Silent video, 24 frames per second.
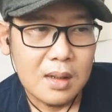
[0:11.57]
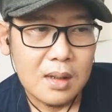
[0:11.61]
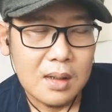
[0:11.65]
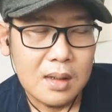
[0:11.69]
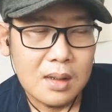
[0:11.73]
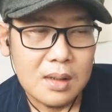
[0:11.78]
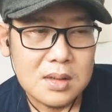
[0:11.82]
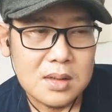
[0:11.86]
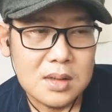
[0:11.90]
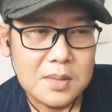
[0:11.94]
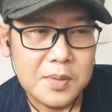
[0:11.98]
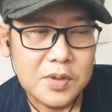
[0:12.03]

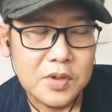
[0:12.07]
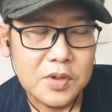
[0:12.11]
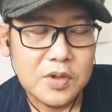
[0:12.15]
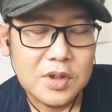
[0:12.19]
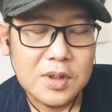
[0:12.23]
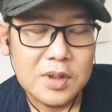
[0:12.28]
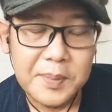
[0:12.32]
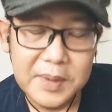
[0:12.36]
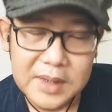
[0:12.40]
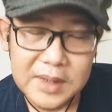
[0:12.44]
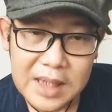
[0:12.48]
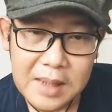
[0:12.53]

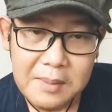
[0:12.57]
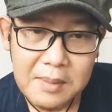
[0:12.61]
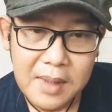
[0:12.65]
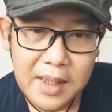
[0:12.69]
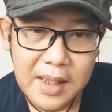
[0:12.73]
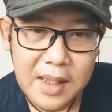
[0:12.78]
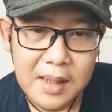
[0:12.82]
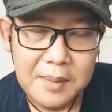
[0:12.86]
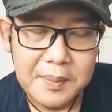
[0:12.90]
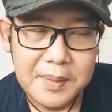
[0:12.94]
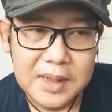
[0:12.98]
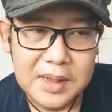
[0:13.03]
sebetulnya pertama
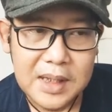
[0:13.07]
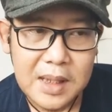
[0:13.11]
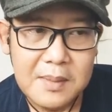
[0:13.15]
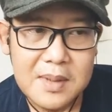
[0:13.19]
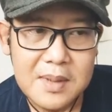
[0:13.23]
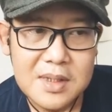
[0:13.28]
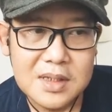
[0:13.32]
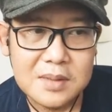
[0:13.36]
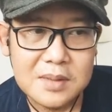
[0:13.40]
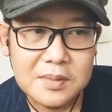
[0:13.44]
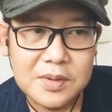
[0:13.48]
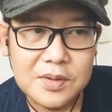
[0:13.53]
ya pertama
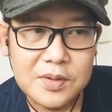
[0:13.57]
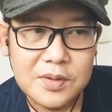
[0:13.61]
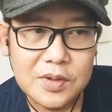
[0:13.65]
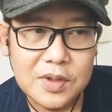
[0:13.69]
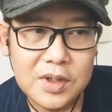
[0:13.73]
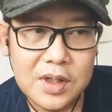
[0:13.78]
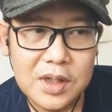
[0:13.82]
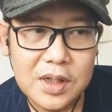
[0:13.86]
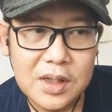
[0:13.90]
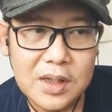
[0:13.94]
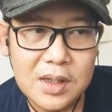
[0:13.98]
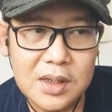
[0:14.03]

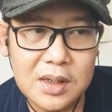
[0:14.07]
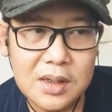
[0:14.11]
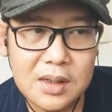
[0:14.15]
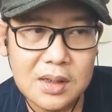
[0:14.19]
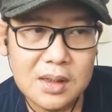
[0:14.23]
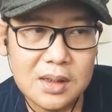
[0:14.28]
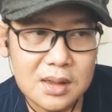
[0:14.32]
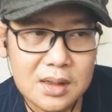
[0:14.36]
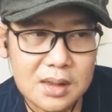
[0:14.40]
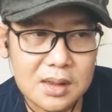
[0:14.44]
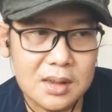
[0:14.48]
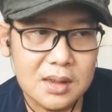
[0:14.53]
sebetulnya
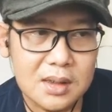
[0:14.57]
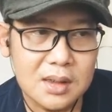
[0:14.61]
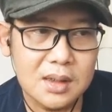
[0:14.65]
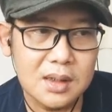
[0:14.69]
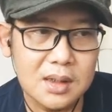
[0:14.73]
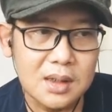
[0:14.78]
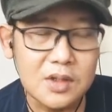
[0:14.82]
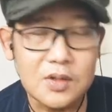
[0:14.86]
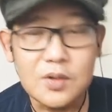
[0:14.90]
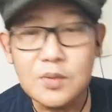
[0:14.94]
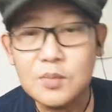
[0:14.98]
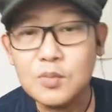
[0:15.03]

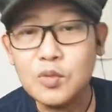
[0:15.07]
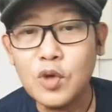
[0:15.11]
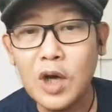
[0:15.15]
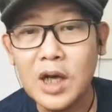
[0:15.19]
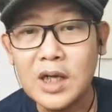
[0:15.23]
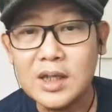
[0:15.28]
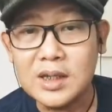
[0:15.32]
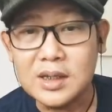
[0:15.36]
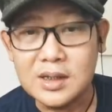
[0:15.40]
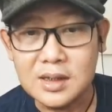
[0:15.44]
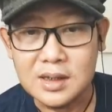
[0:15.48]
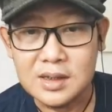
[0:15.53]
itu
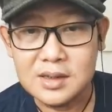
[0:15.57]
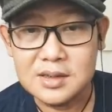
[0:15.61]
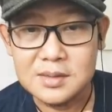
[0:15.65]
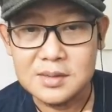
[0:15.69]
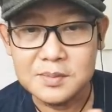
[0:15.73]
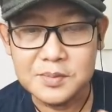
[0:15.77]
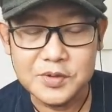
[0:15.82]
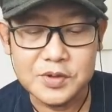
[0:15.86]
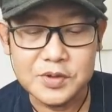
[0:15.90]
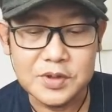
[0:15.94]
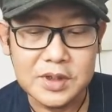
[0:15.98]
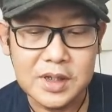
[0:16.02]
bukan GERD
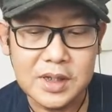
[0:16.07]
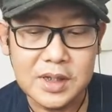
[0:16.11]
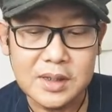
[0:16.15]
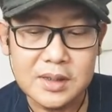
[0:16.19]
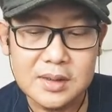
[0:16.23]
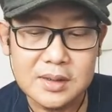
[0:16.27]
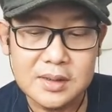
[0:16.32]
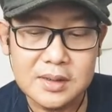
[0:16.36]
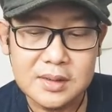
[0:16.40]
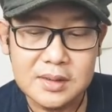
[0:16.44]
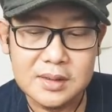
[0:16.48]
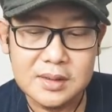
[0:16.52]
sebetulnya
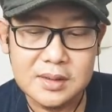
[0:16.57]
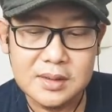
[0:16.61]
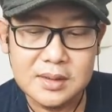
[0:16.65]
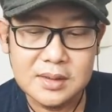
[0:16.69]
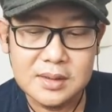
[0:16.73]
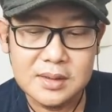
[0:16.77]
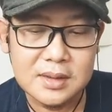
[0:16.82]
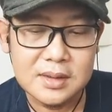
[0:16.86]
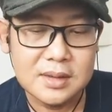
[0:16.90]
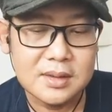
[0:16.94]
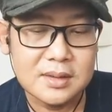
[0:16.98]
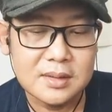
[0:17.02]

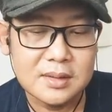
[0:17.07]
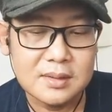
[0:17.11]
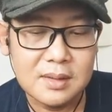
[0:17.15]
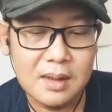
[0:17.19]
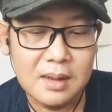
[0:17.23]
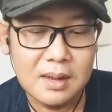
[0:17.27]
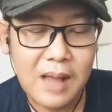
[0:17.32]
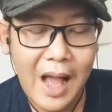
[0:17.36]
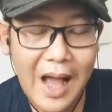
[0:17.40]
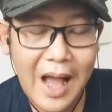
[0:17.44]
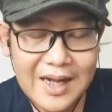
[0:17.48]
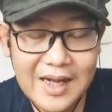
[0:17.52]

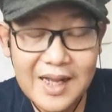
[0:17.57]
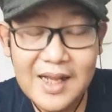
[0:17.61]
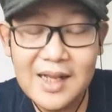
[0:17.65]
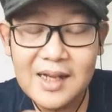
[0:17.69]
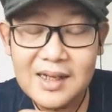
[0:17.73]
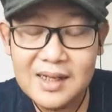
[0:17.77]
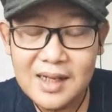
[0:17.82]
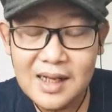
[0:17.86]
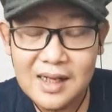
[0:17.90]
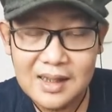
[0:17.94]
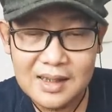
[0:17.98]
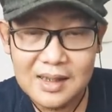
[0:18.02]
ada yang
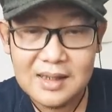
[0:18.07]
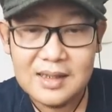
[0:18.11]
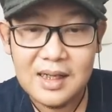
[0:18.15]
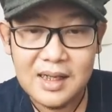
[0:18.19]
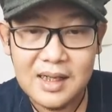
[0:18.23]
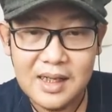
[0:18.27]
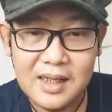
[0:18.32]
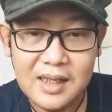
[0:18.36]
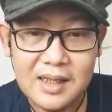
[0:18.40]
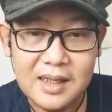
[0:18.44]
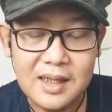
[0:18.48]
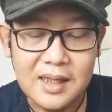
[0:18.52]
kena GERD ada
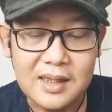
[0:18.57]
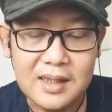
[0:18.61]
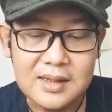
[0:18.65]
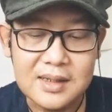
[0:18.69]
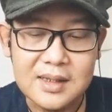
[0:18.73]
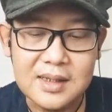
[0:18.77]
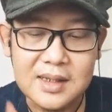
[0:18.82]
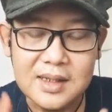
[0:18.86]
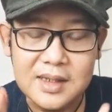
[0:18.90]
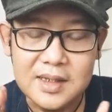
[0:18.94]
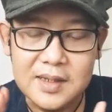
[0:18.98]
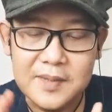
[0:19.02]
yang enggak
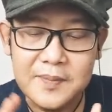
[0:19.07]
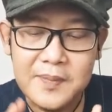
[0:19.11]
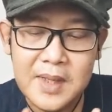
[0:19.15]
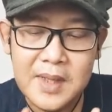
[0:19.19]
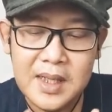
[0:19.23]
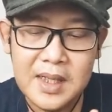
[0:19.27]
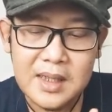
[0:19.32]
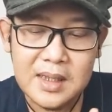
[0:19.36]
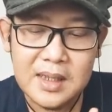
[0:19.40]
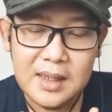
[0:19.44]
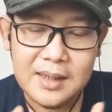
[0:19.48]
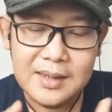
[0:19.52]
jadi gini
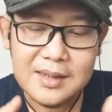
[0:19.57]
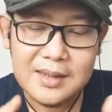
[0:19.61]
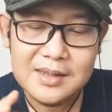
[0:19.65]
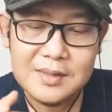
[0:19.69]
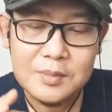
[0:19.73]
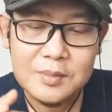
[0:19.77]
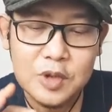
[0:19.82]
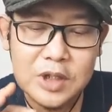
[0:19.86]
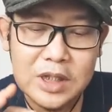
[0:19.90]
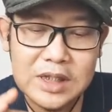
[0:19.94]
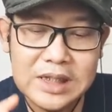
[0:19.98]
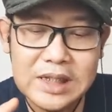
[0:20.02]
kita
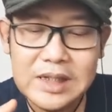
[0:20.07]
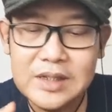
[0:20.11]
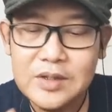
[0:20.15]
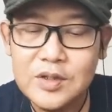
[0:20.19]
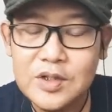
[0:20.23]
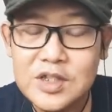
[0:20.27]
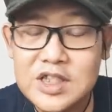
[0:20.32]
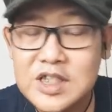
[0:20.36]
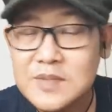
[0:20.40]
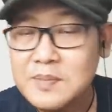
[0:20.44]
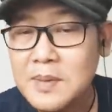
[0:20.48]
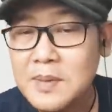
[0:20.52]
sebut aja itu
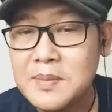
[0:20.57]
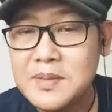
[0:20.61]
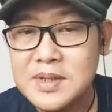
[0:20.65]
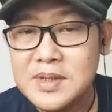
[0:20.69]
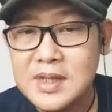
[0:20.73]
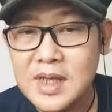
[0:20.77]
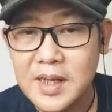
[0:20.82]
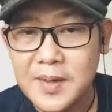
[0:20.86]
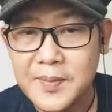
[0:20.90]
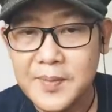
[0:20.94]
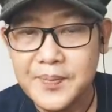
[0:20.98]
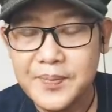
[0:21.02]

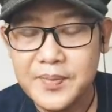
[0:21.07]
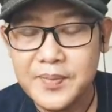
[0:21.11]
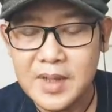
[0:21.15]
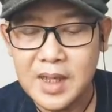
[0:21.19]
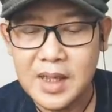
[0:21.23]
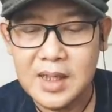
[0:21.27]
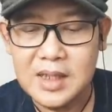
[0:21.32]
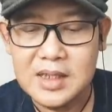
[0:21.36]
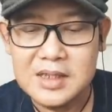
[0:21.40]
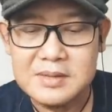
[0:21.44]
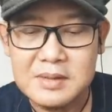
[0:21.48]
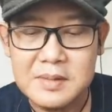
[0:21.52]
dispepsia ya
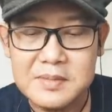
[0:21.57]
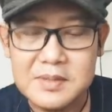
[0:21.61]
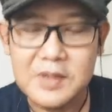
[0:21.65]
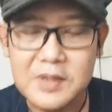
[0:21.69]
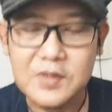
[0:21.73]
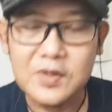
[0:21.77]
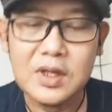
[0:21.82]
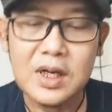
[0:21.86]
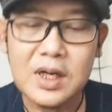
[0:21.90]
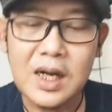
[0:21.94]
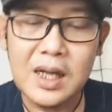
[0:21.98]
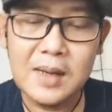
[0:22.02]
dispepsia
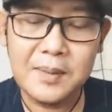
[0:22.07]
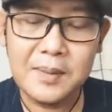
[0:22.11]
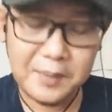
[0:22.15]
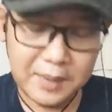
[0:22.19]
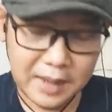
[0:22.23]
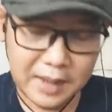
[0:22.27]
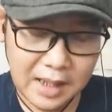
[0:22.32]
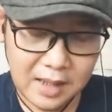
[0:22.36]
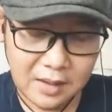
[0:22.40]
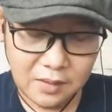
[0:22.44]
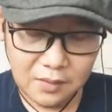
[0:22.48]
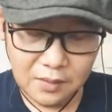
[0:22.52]
itu adalah
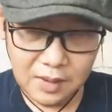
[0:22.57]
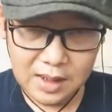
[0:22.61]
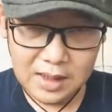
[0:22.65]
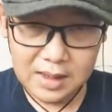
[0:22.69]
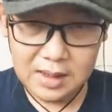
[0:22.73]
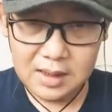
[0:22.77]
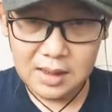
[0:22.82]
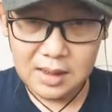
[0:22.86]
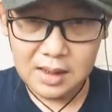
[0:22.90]
gangguan